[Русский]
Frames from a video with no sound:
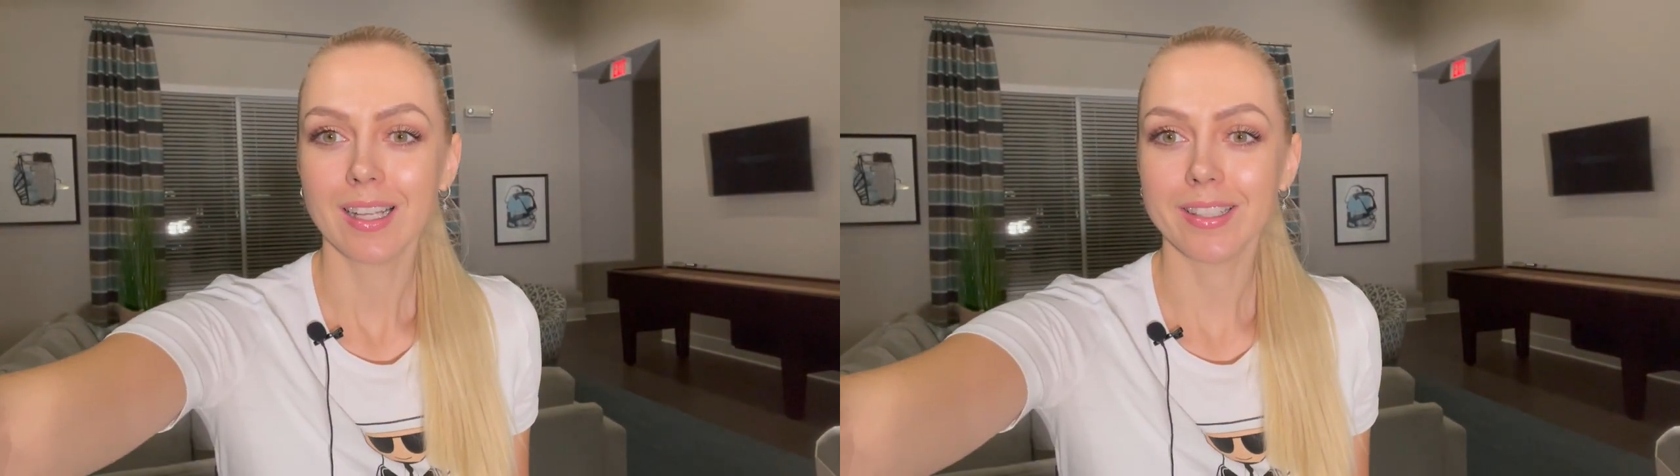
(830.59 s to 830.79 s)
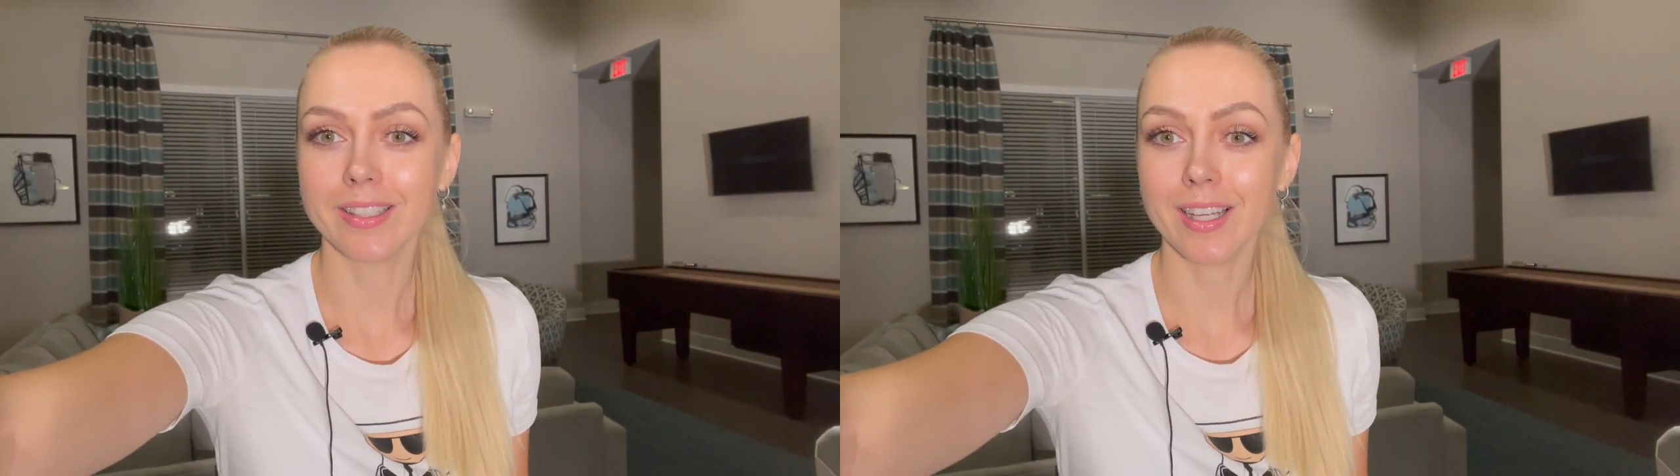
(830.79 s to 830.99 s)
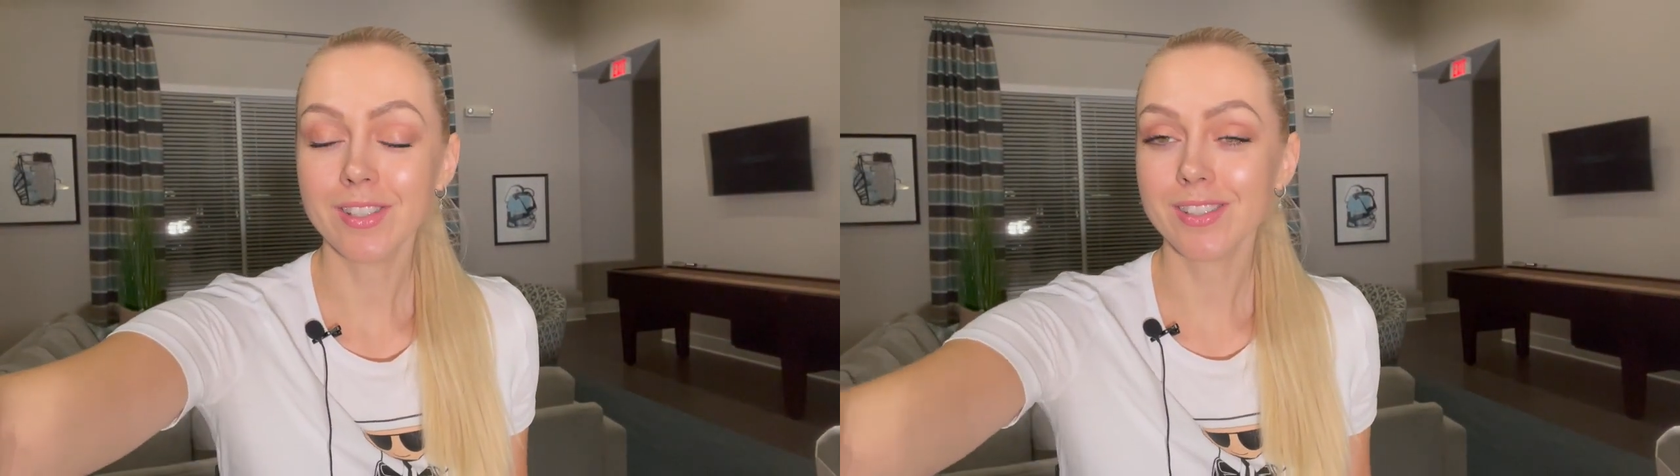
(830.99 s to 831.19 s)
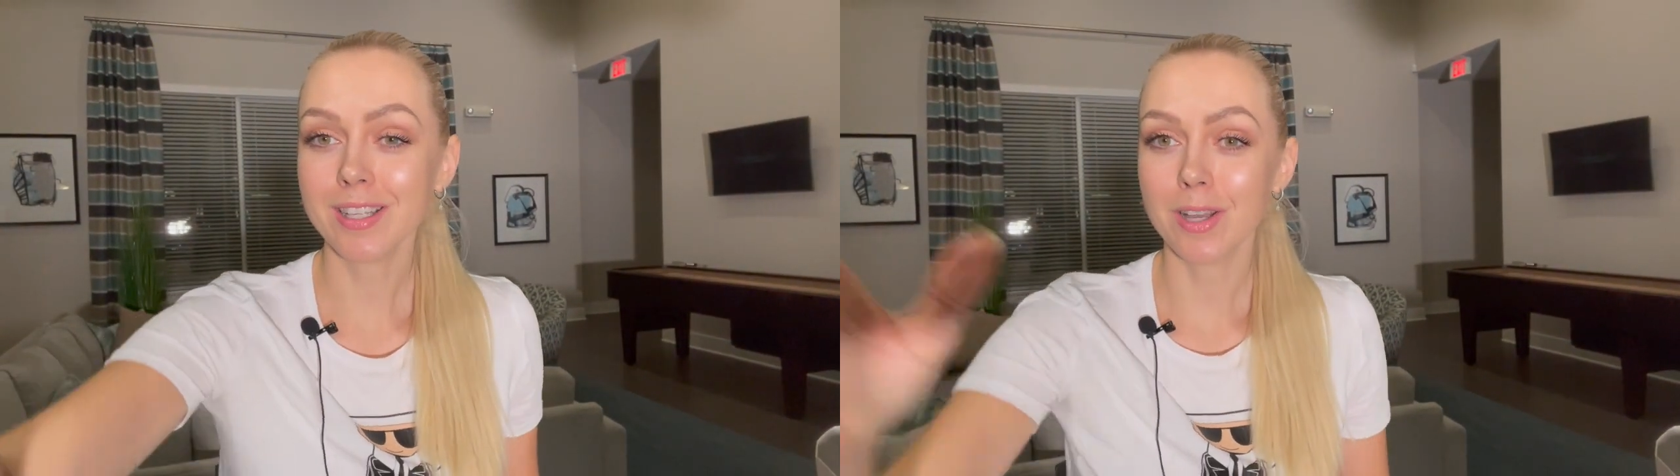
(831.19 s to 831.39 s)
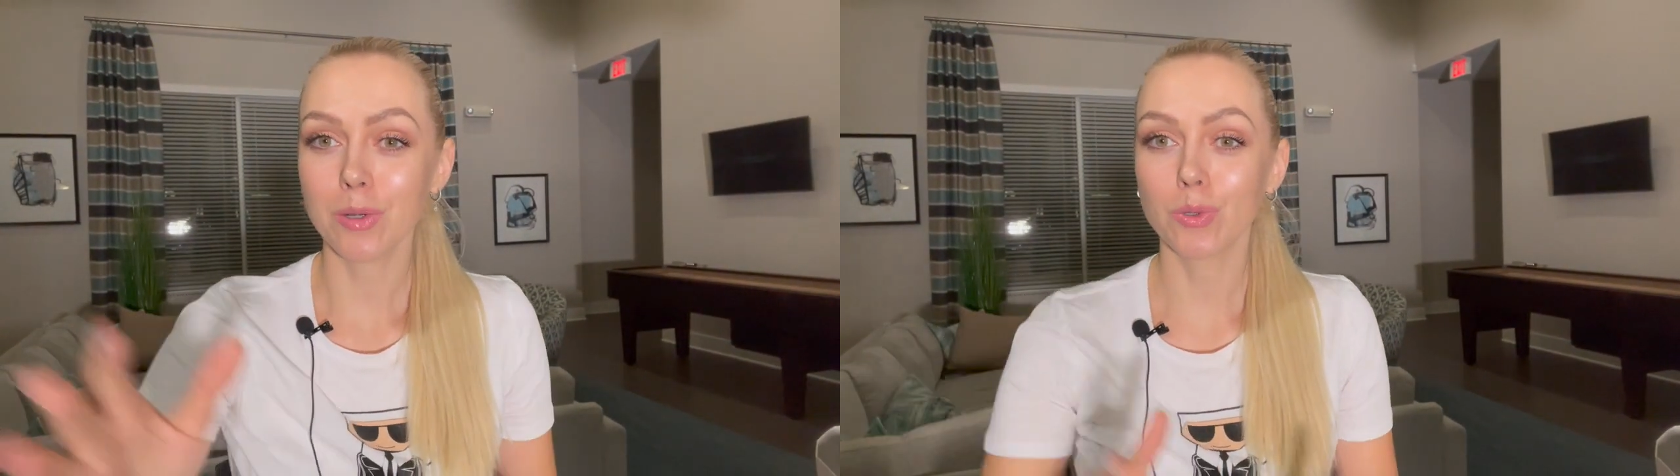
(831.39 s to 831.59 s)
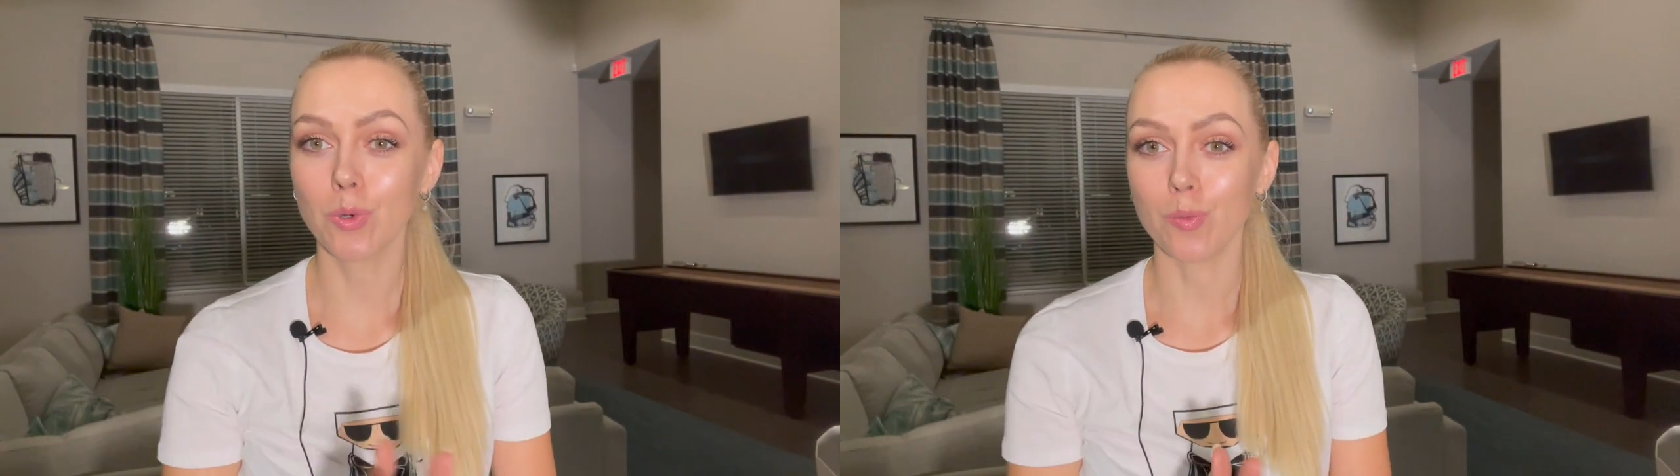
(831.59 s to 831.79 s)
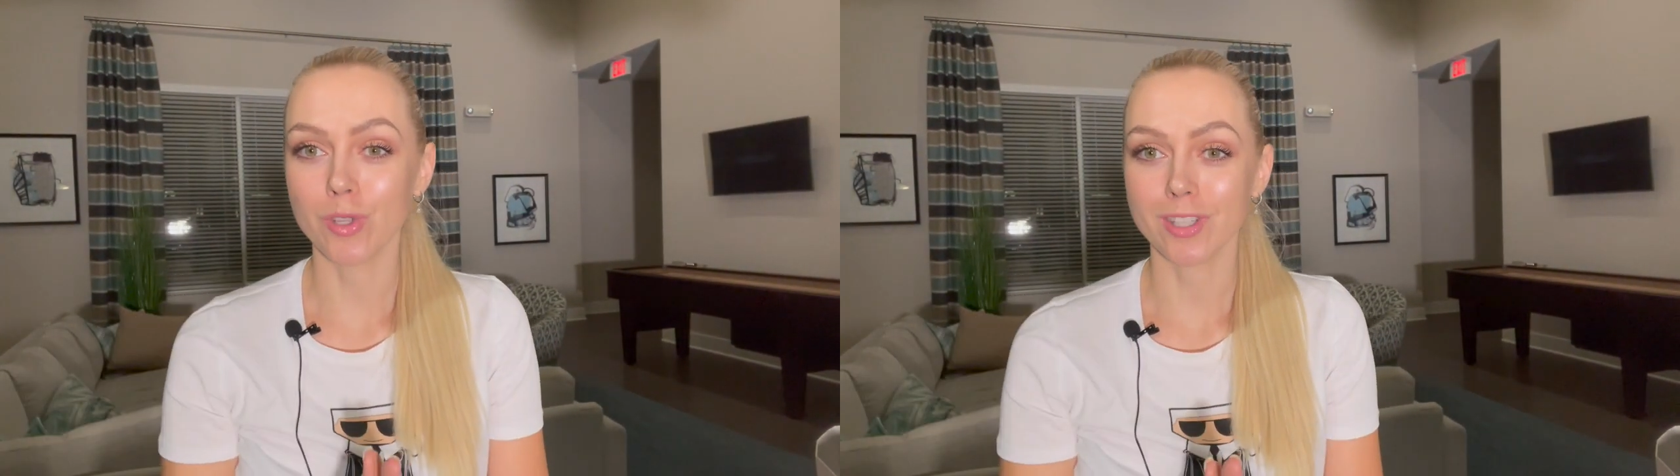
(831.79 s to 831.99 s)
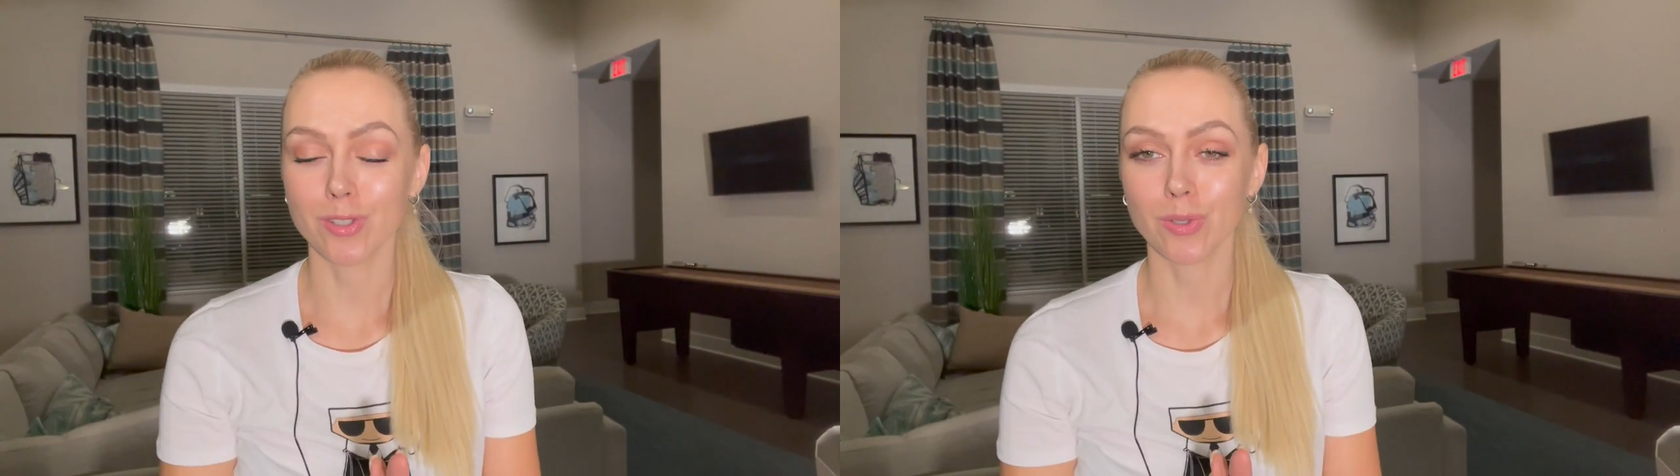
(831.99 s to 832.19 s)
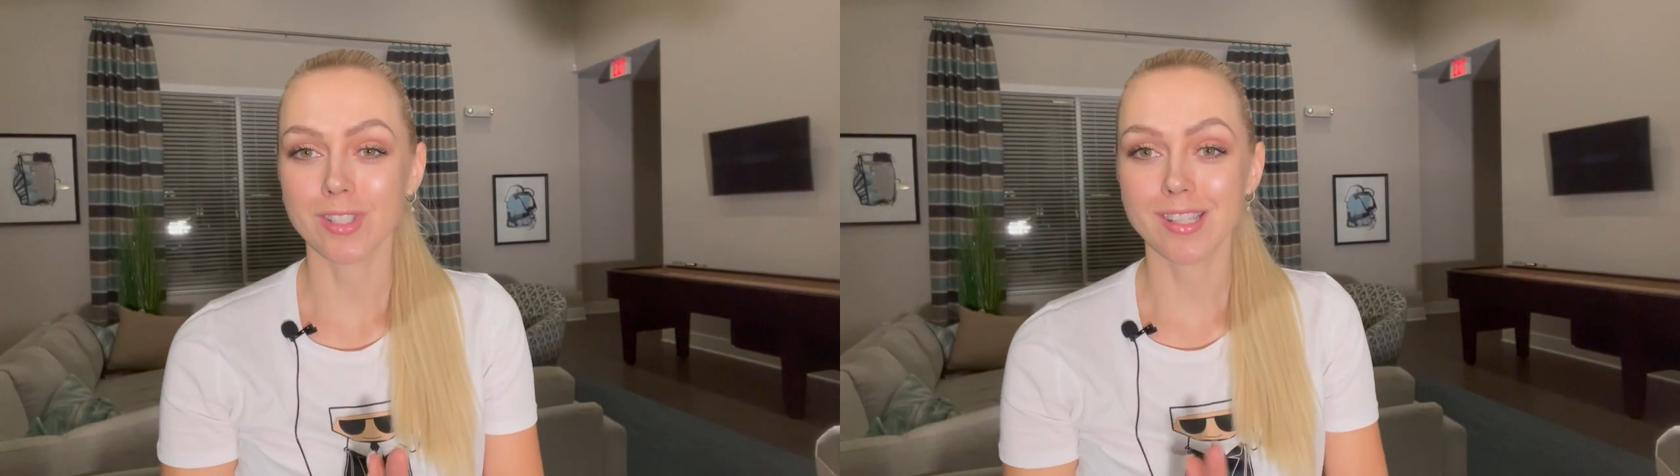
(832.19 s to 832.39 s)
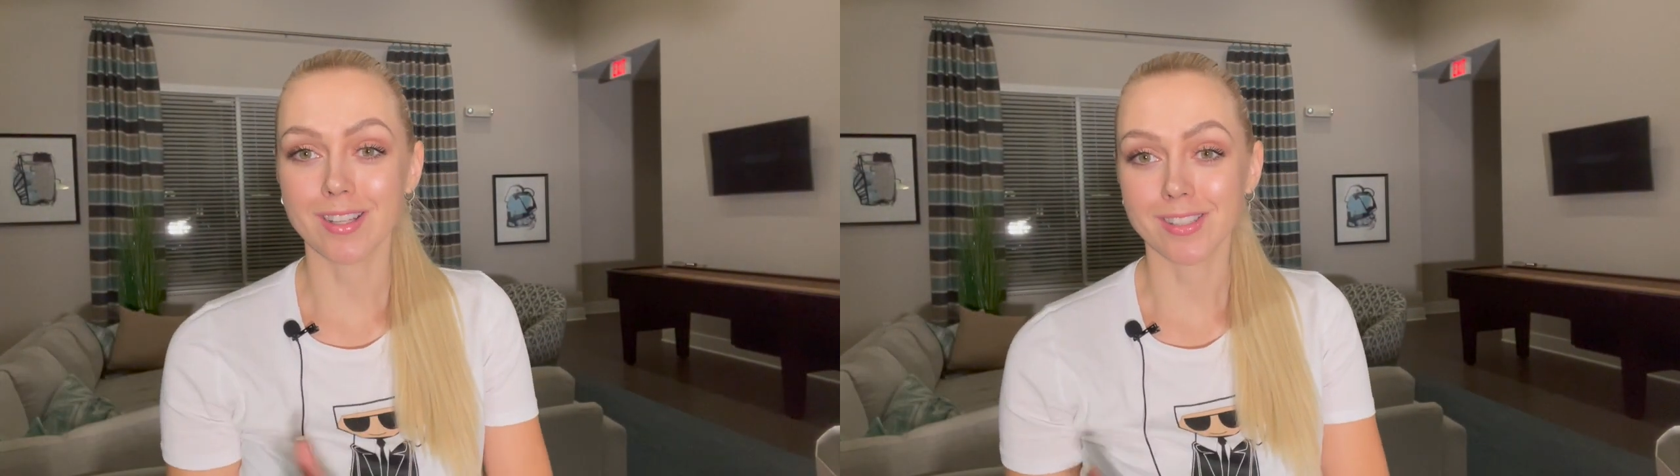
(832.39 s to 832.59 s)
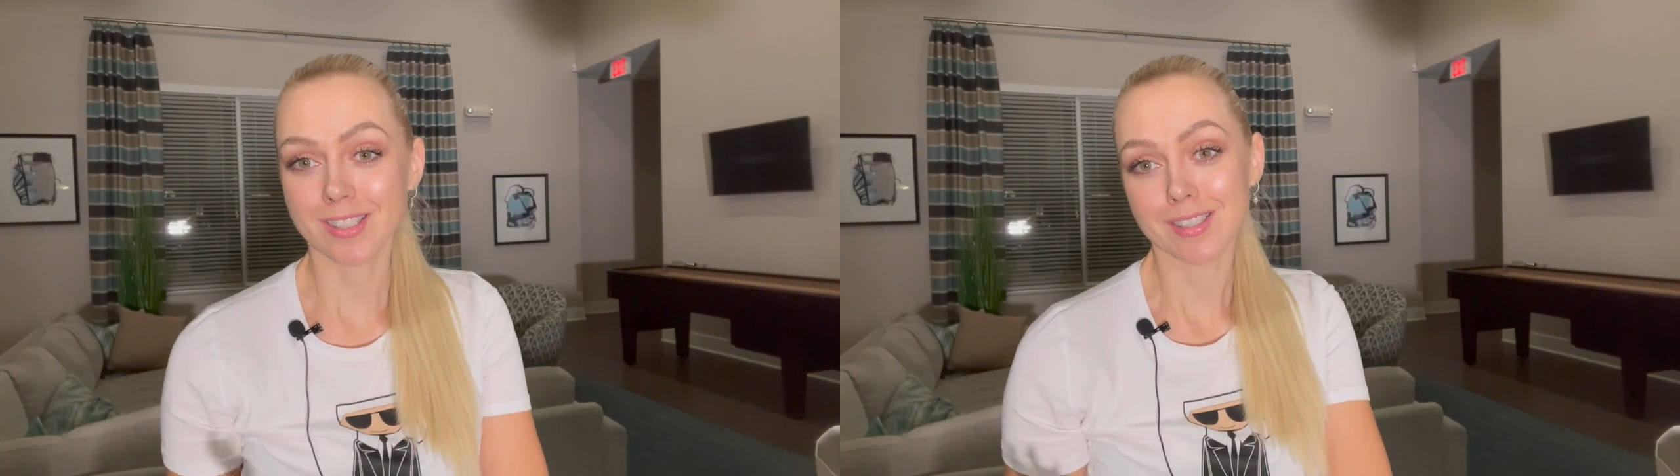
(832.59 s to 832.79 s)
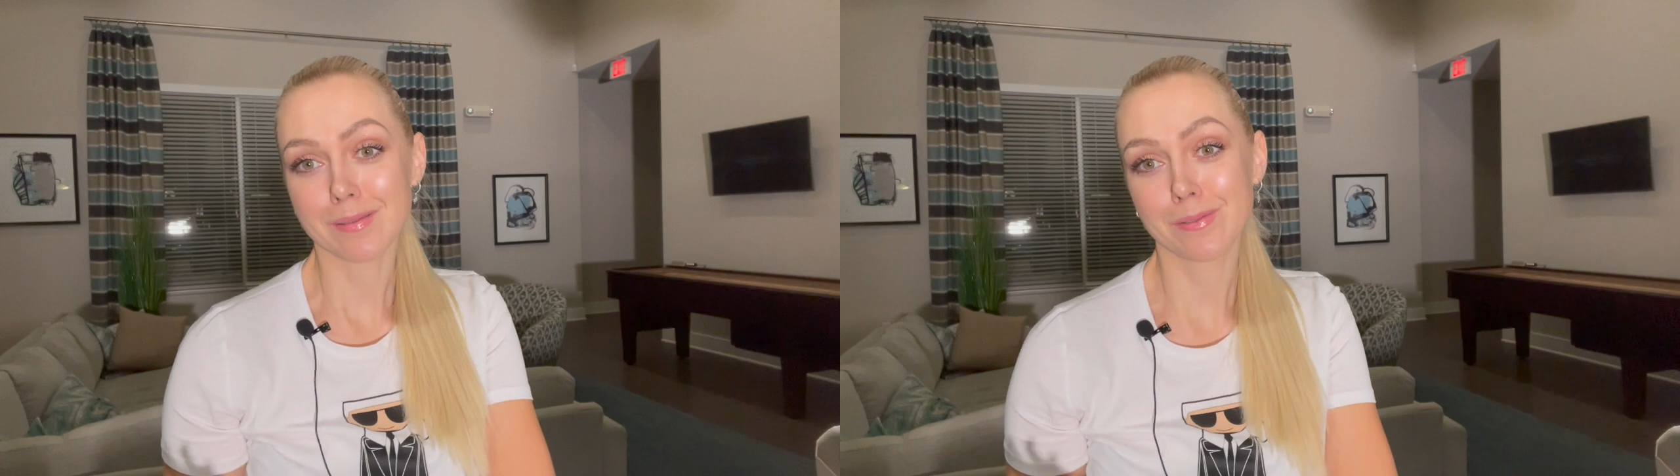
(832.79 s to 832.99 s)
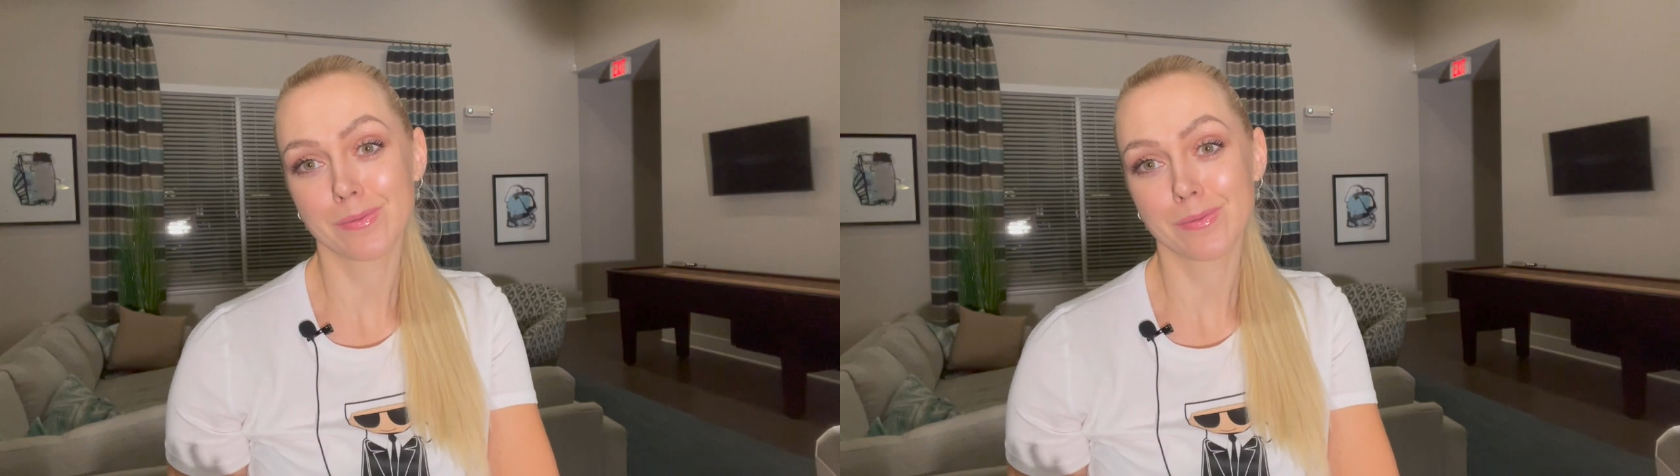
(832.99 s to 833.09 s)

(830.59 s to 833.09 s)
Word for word: Я не знаю, кто у меня еще остался